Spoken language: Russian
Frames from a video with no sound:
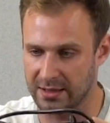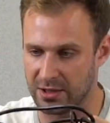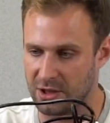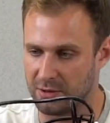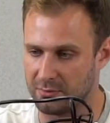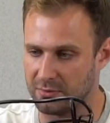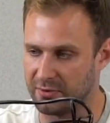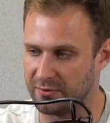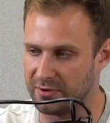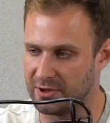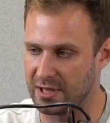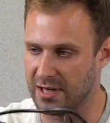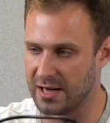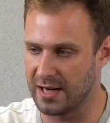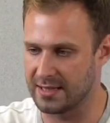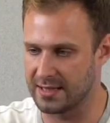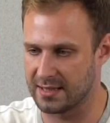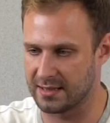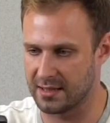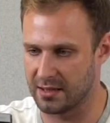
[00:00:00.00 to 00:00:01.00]
ничем не
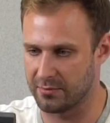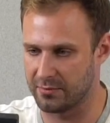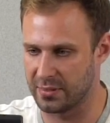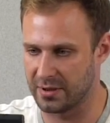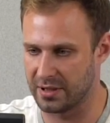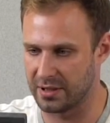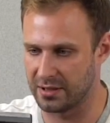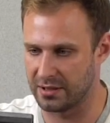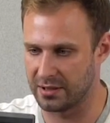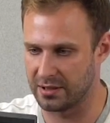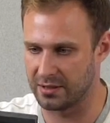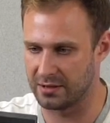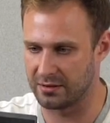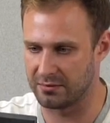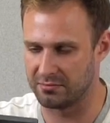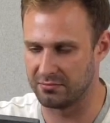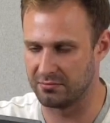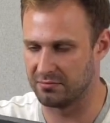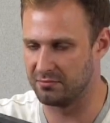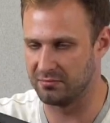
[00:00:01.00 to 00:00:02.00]
выделяется как
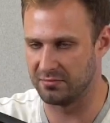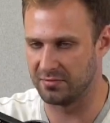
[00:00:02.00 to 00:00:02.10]
бы